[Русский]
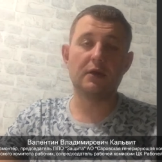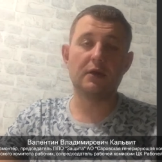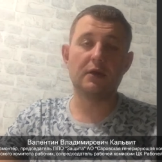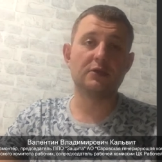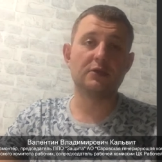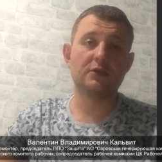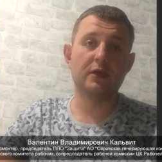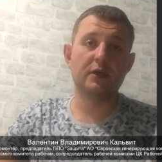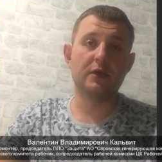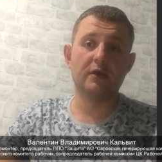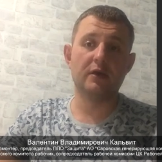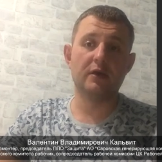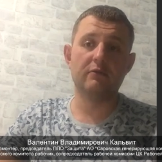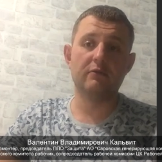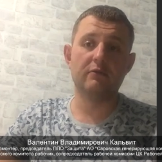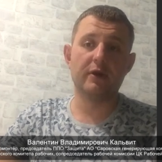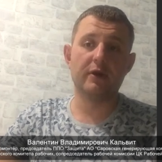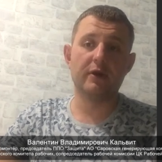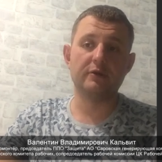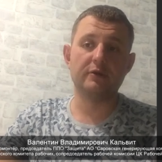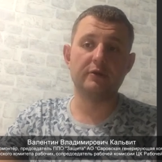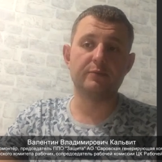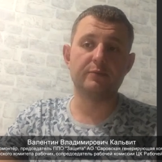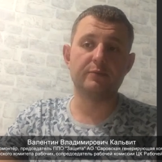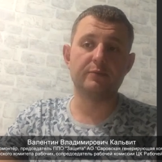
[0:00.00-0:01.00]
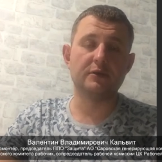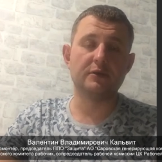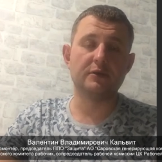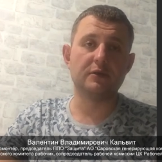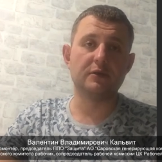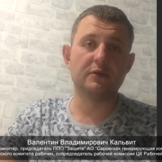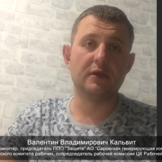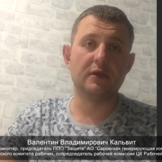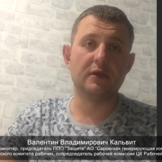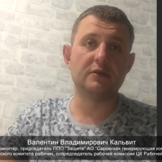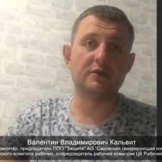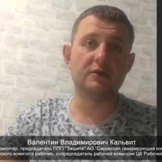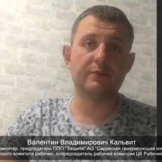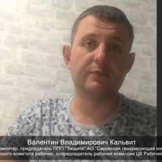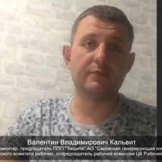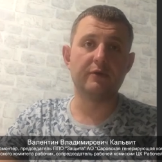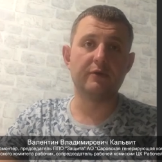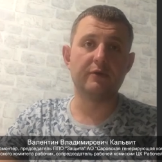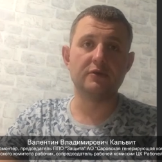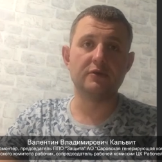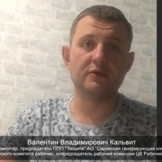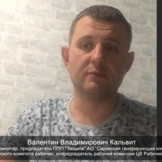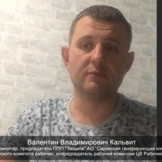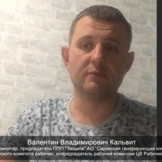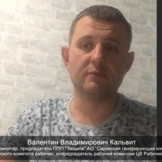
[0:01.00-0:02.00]
Также я являюсь председателем
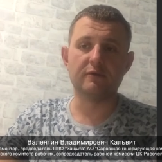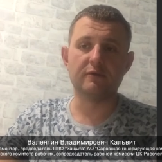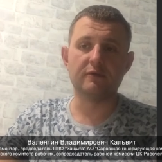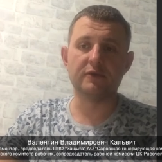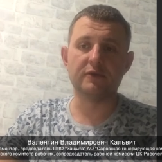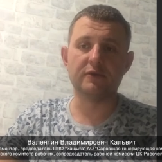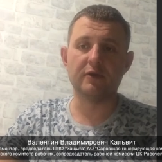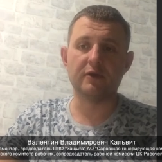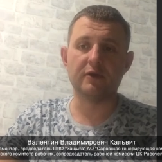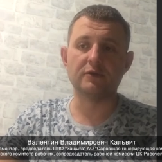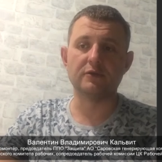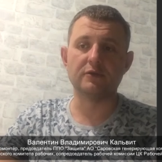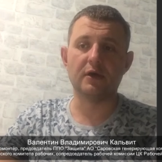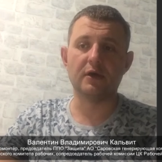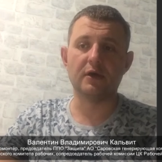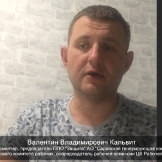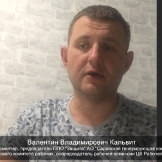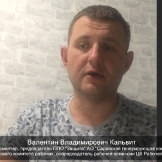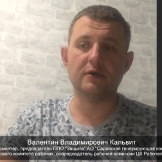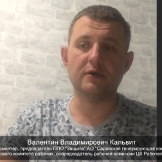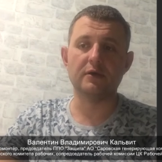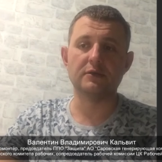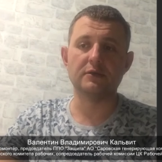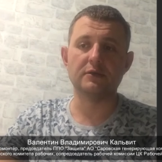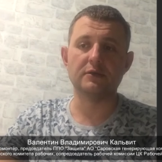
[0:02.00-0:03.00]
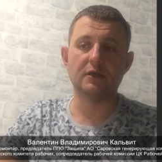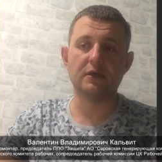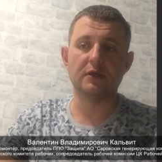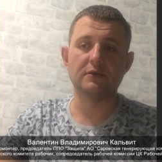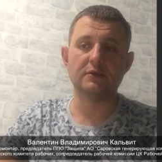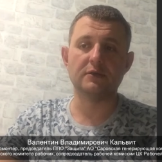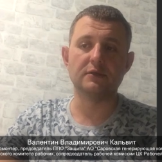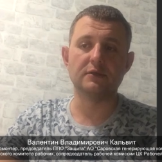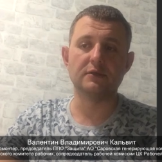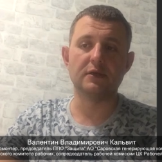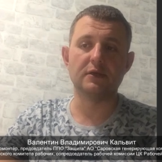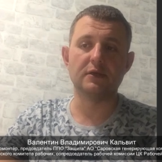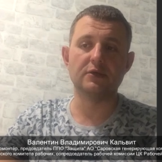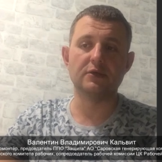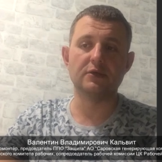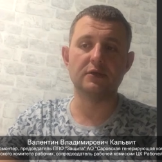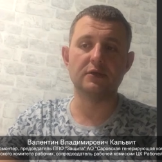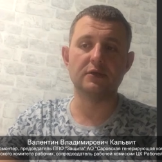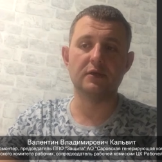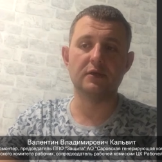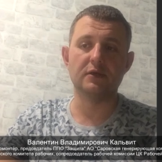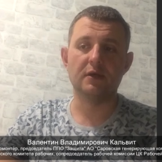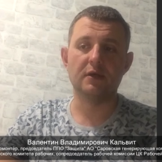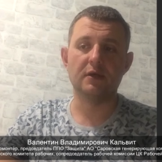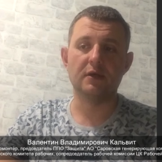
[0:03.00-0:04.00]
первичной профсоюзной организации
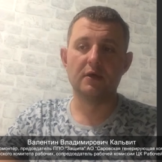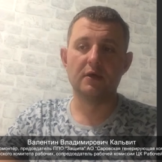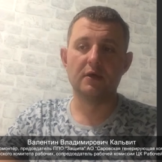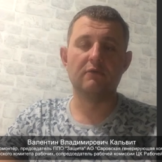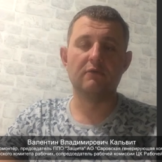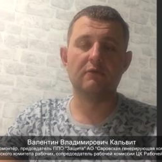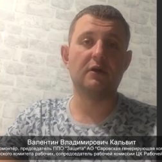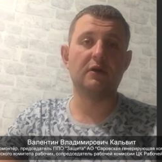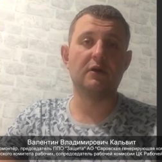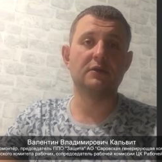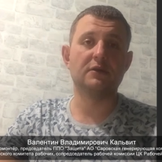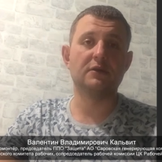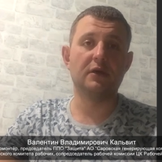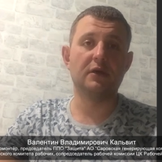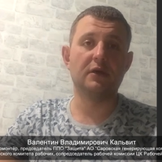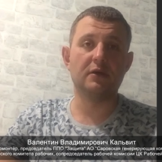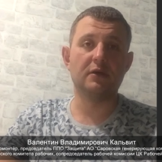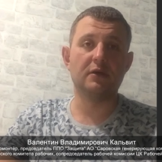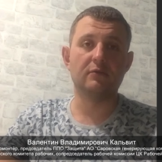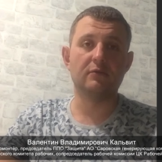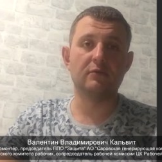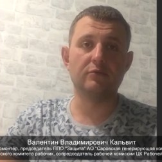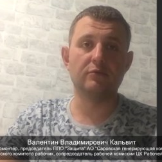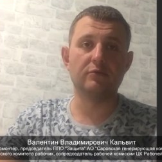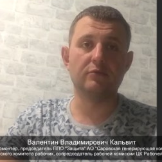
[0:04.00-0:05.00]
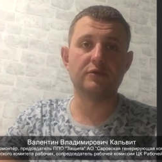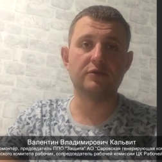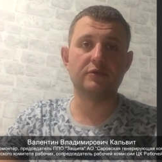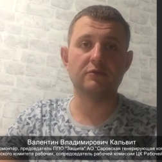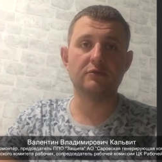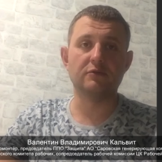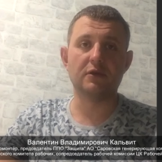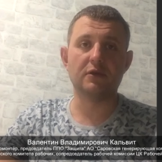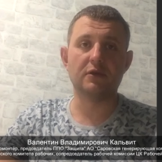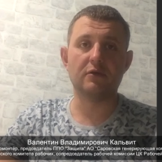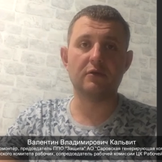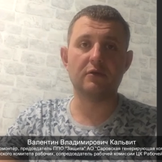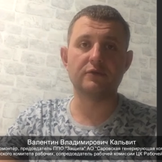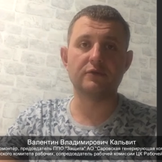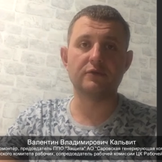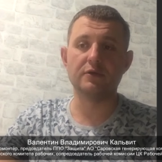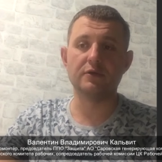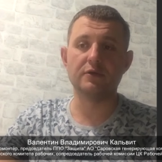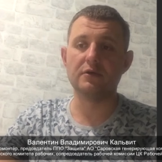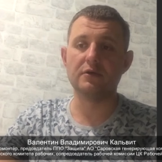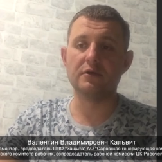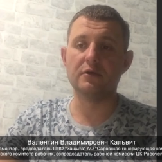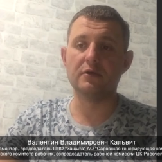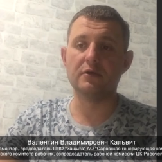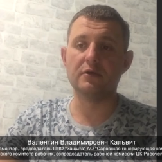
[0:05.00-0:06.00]
«Защита» в акционерном обществе
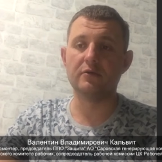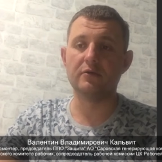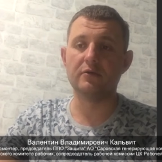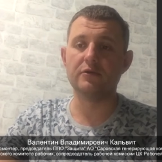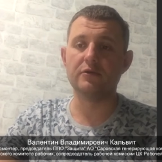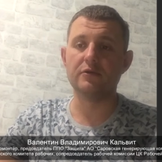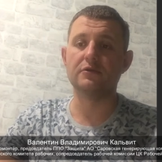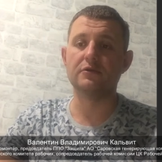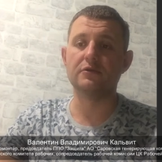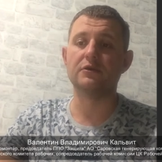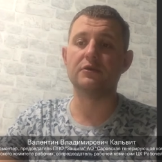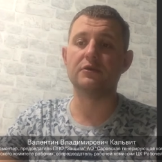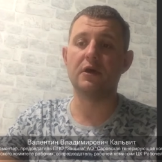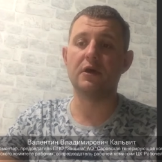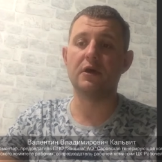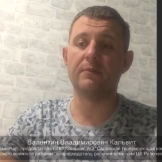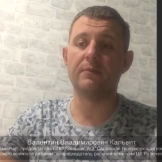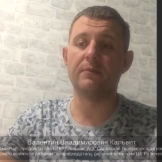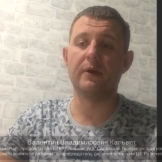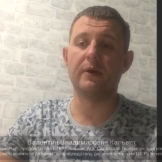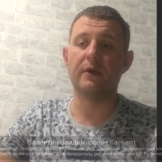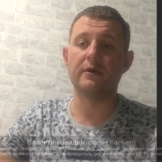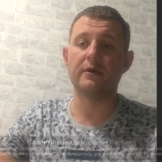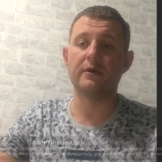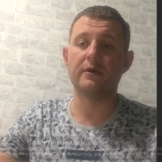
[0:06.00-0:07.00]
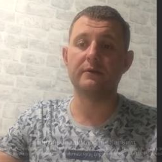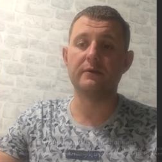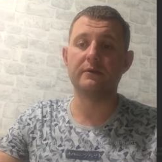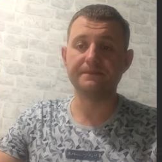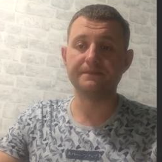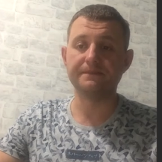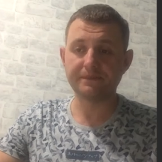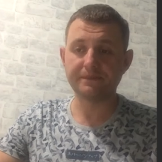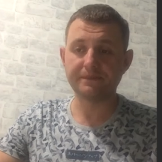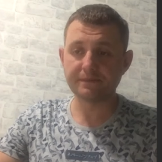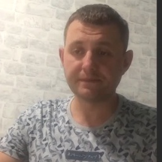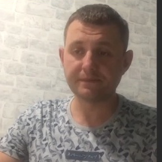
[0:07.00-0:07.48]
Саровская генерирующая компания.